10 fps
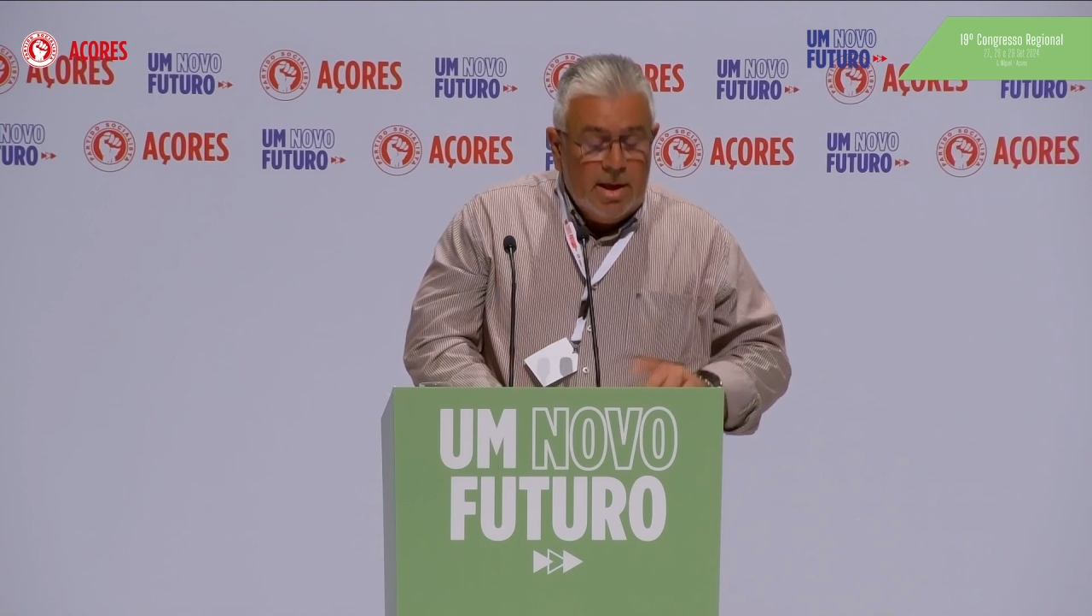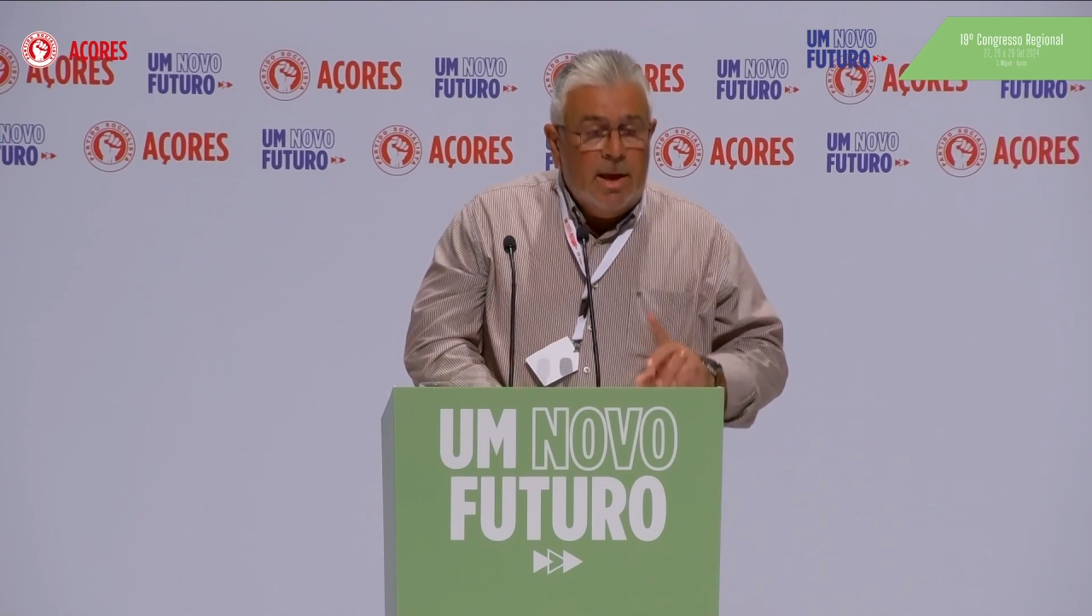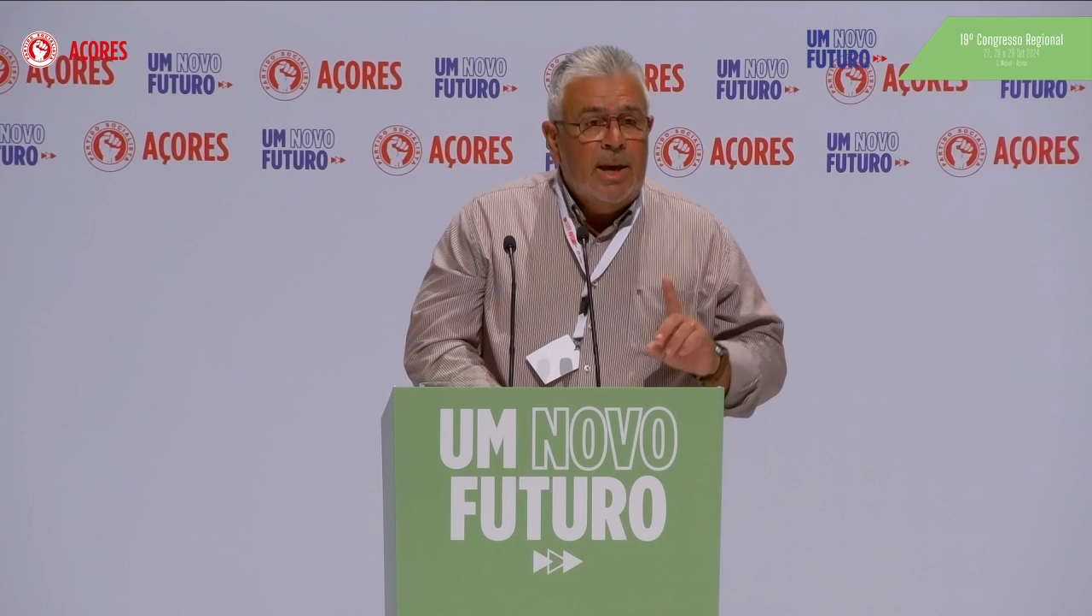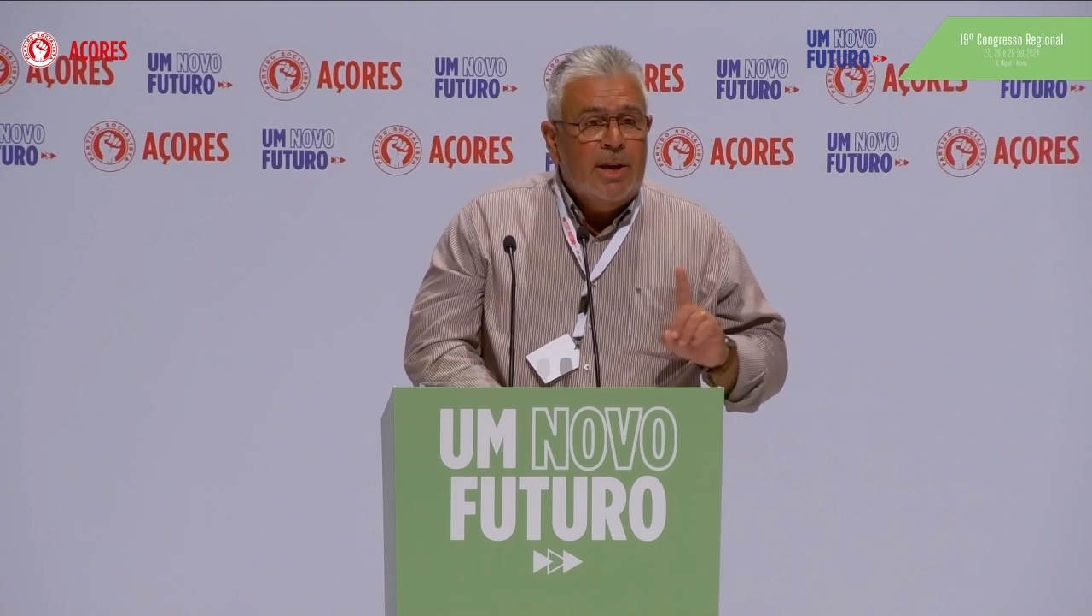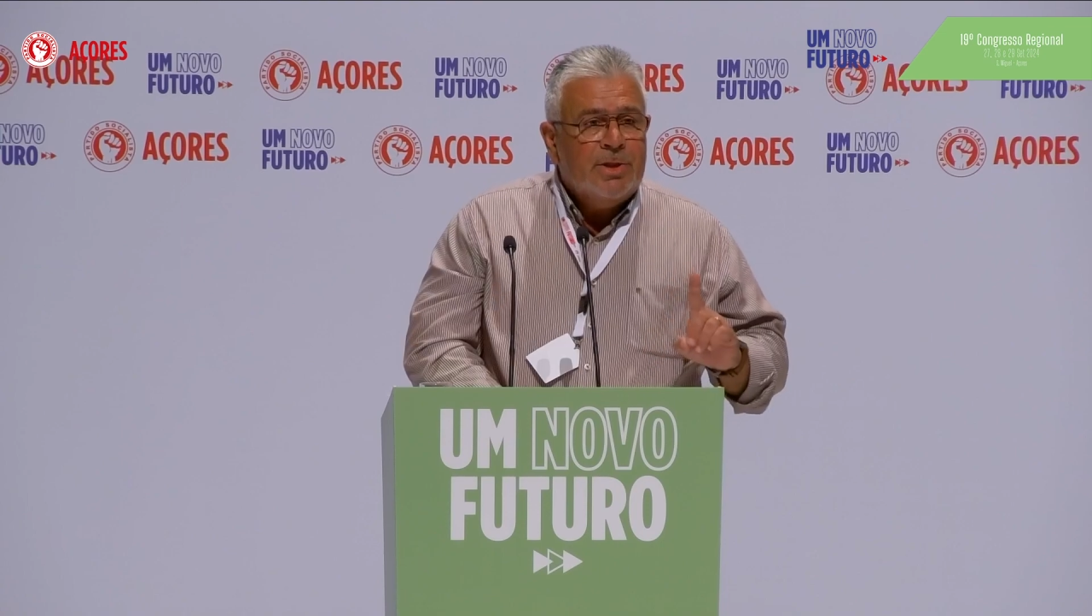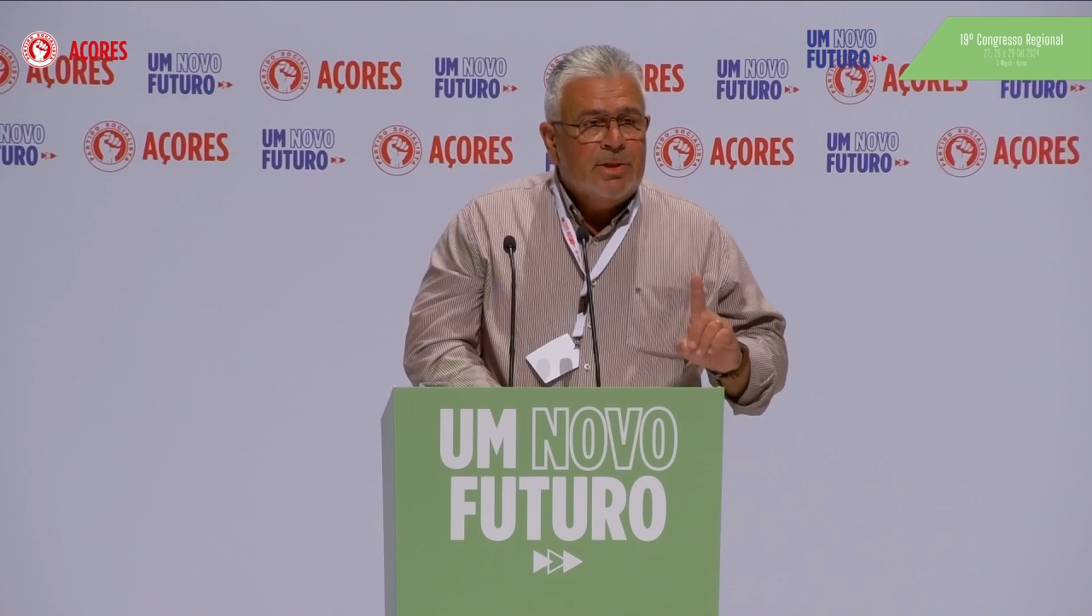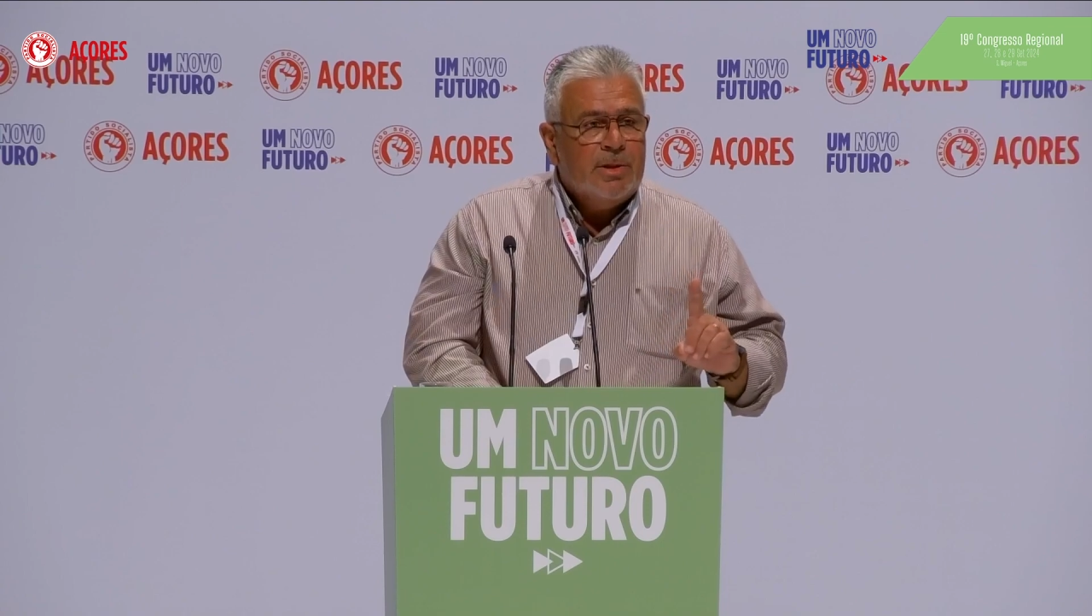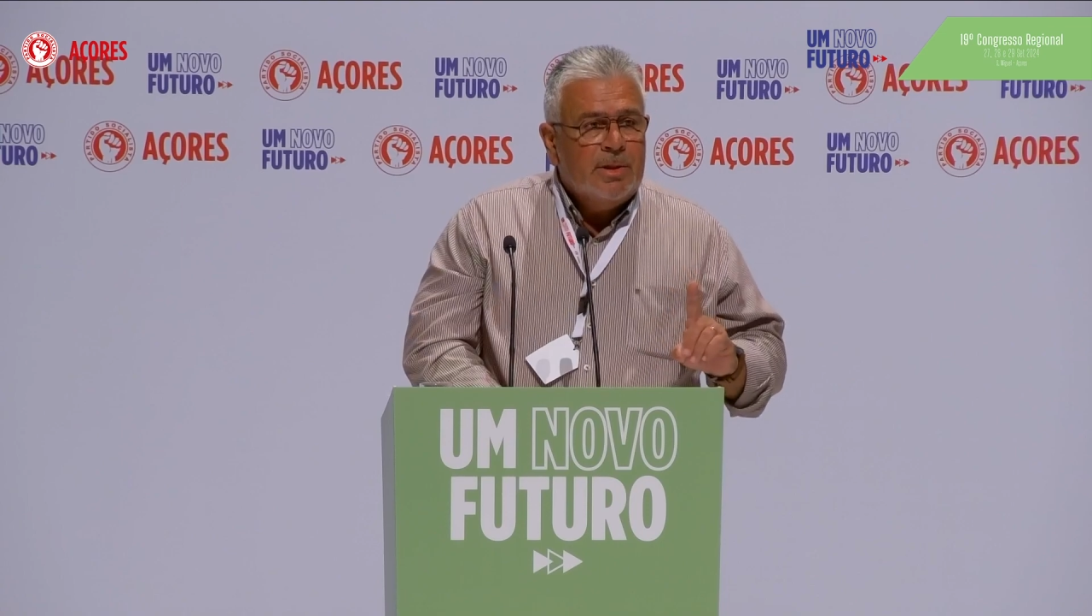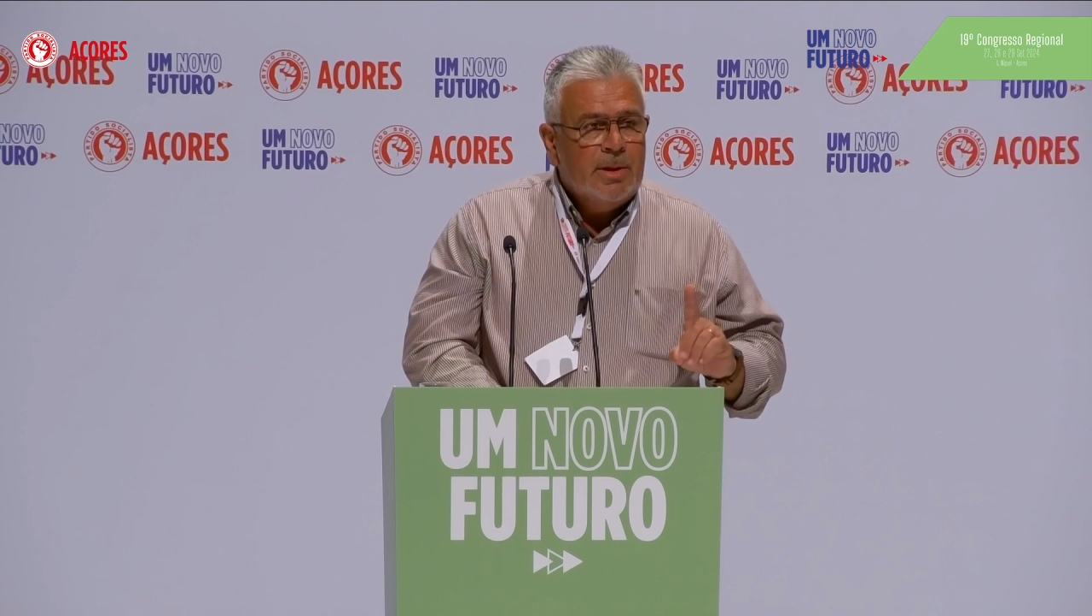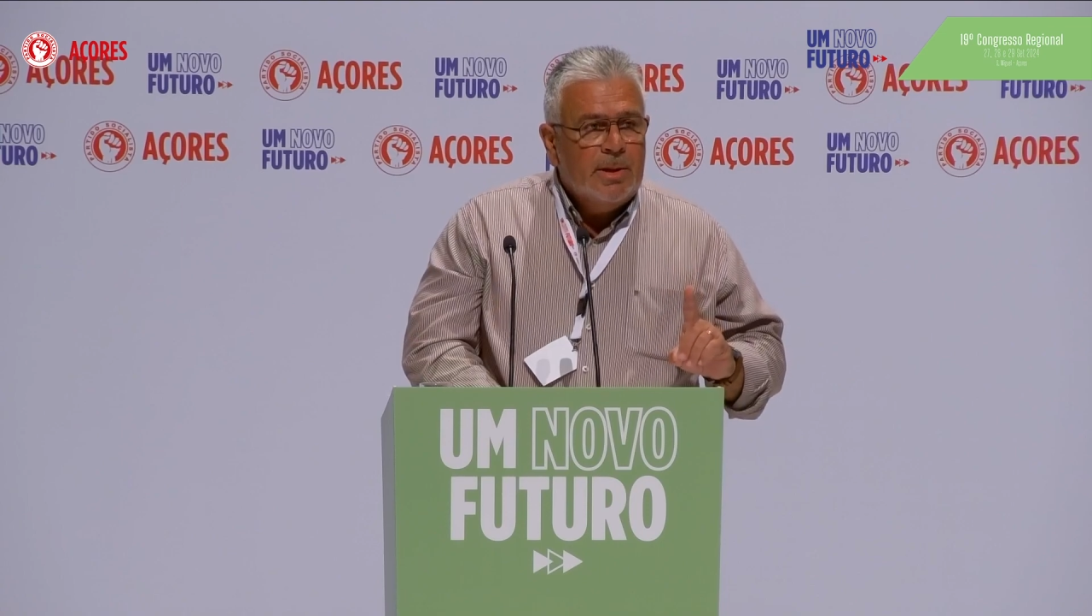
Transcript: este,